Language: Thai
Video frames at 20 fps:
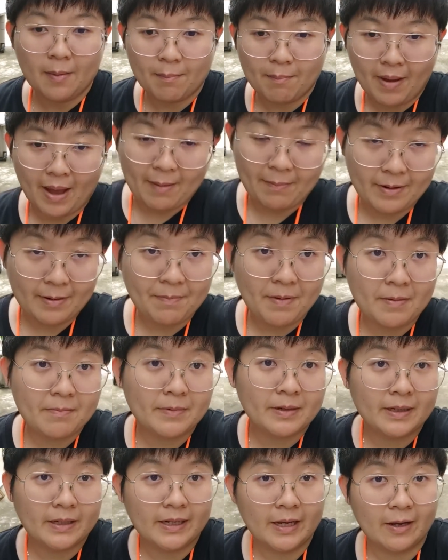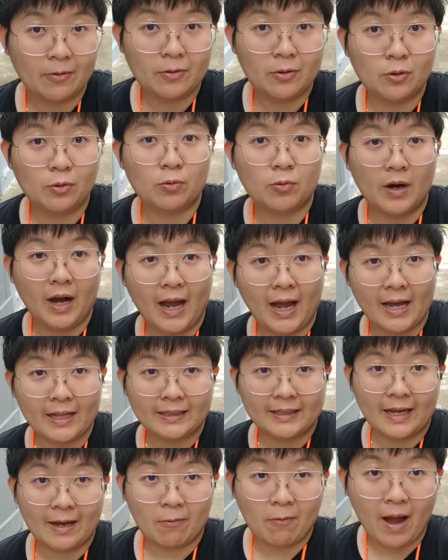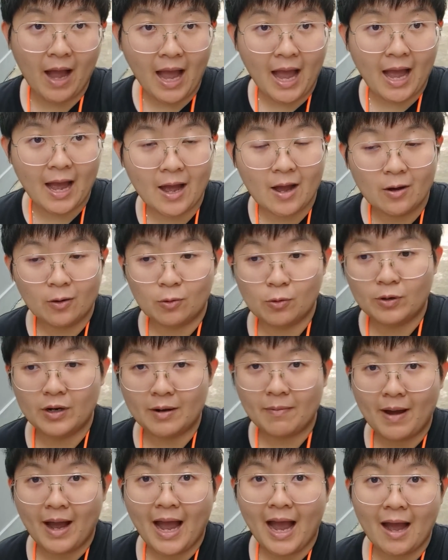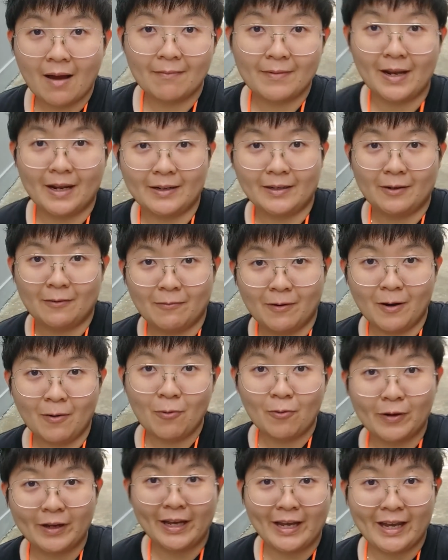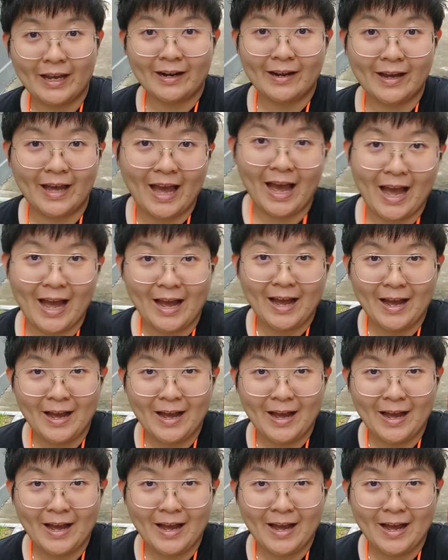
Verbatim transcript: แบบที่เป็นมือเดียวอยู่ค่ะแต่ว่าคุณภาพเนี่ยถือว่าโอเคเลยอะ